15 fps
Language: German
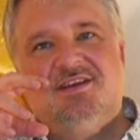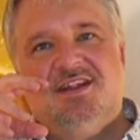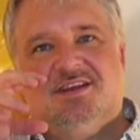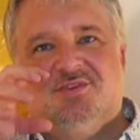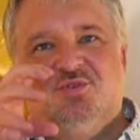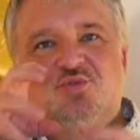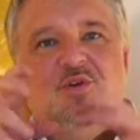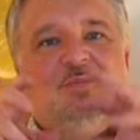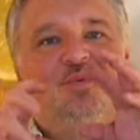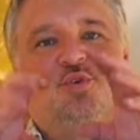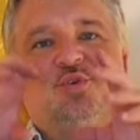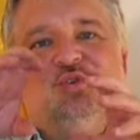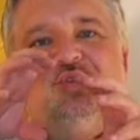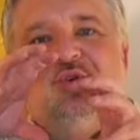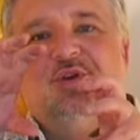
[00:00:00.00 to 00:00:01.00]

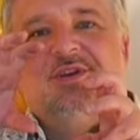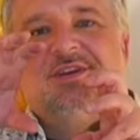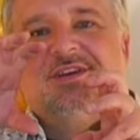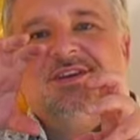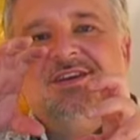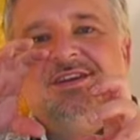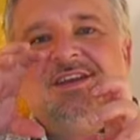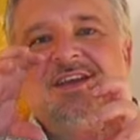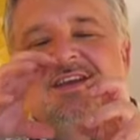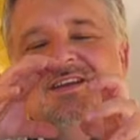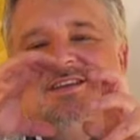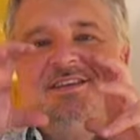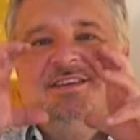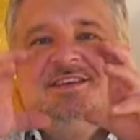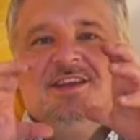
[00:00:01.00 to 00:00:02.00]
Naturprodukten,
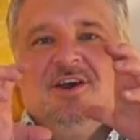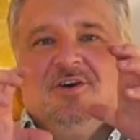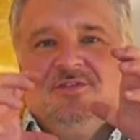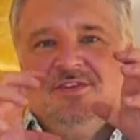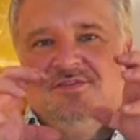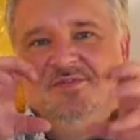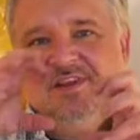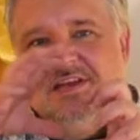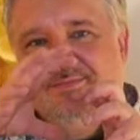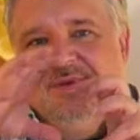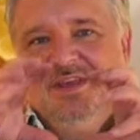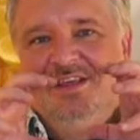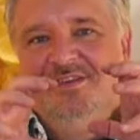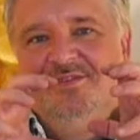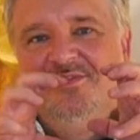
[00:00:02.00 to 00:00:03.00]
die ihr auf den
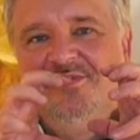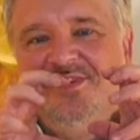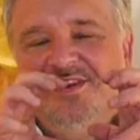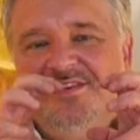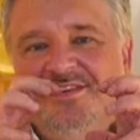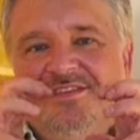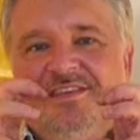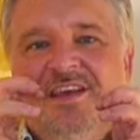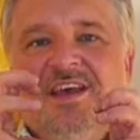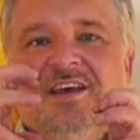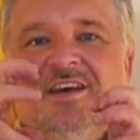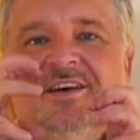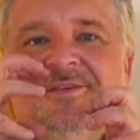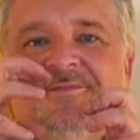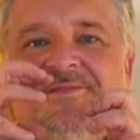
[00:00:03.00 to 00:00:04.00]
Philippinen findet,
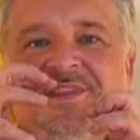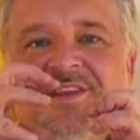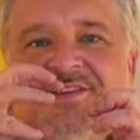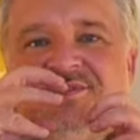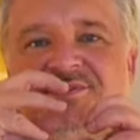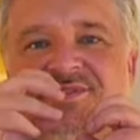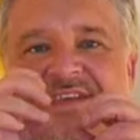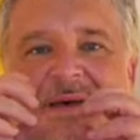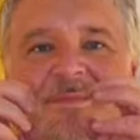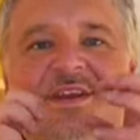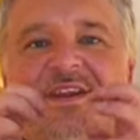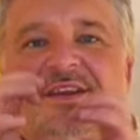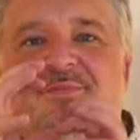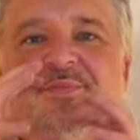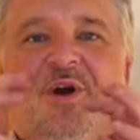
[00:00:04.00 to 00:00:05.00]
ähm,
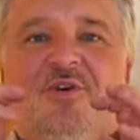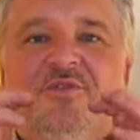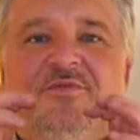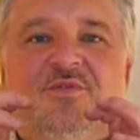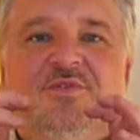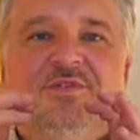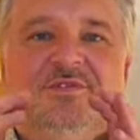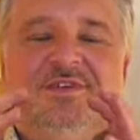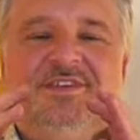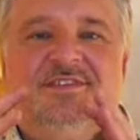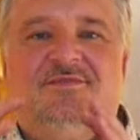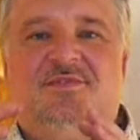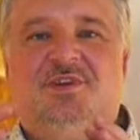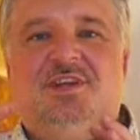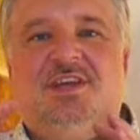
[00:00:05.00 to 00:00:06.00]
zusammengebaut wurde und das
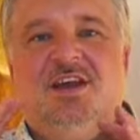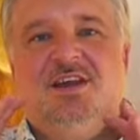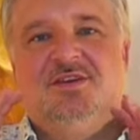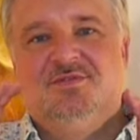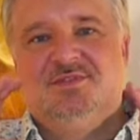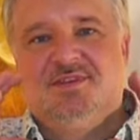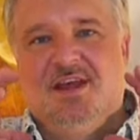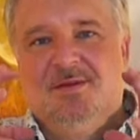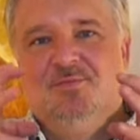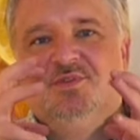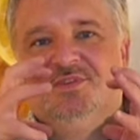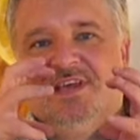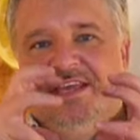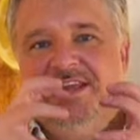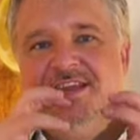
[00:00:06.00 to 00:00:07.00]
in Wirklichkeit nur so ein
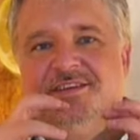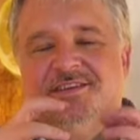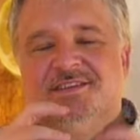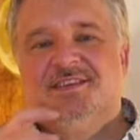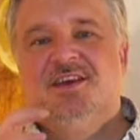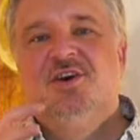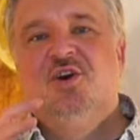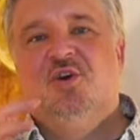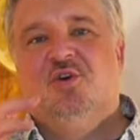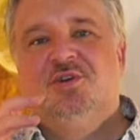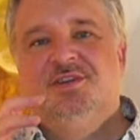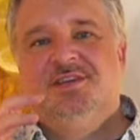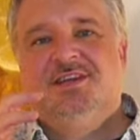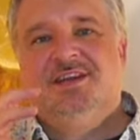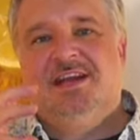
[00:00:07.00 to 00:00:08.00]
Mosaik ist
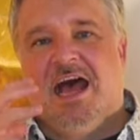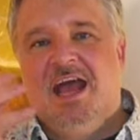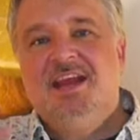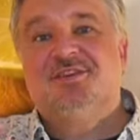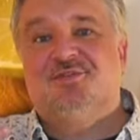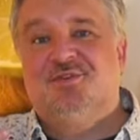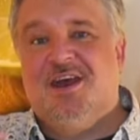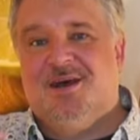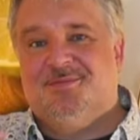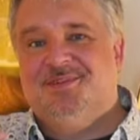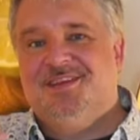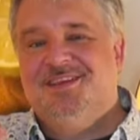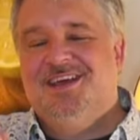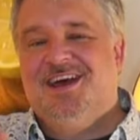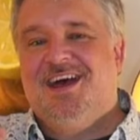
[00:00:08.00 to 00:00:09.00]
und ihr den Eindruck
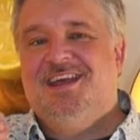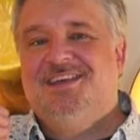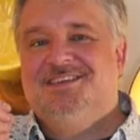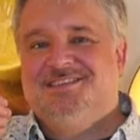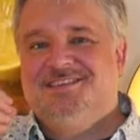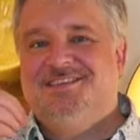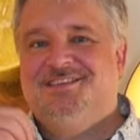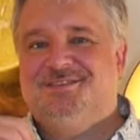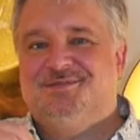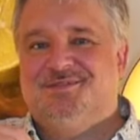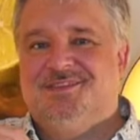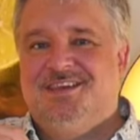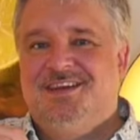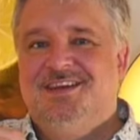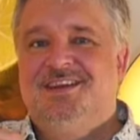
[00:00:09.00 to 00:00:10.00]
habt, ein Gesicht zu
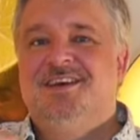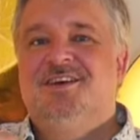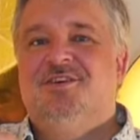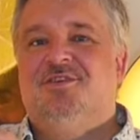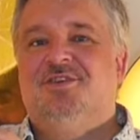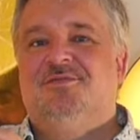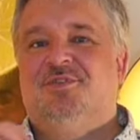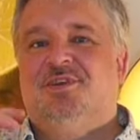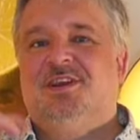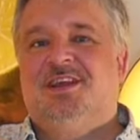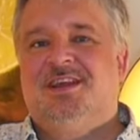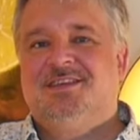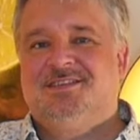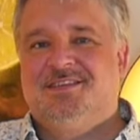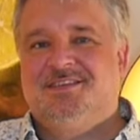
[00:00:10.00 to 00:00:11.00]
sehen. Und in
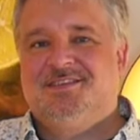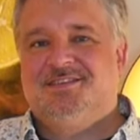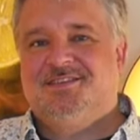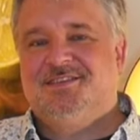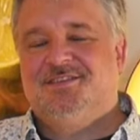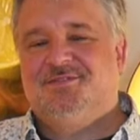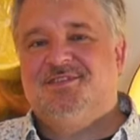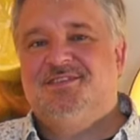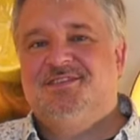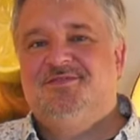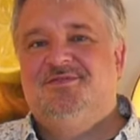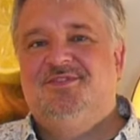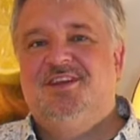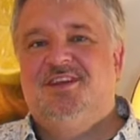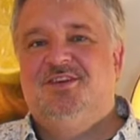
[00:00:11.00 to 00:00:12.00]
Wirklichkeit setzt es sich aus diesen
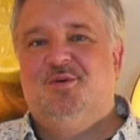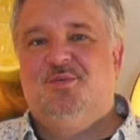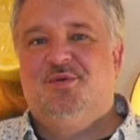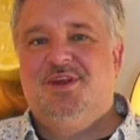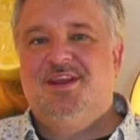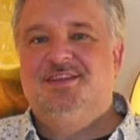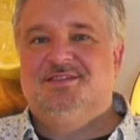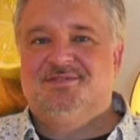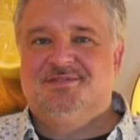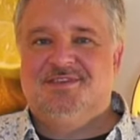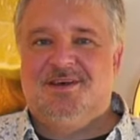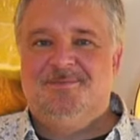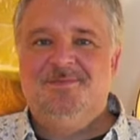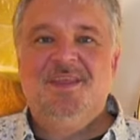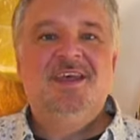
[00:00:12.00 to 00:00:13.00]
vielen Komponenten
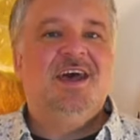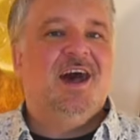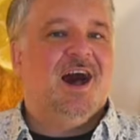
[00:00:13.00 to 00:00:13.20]
zusammen.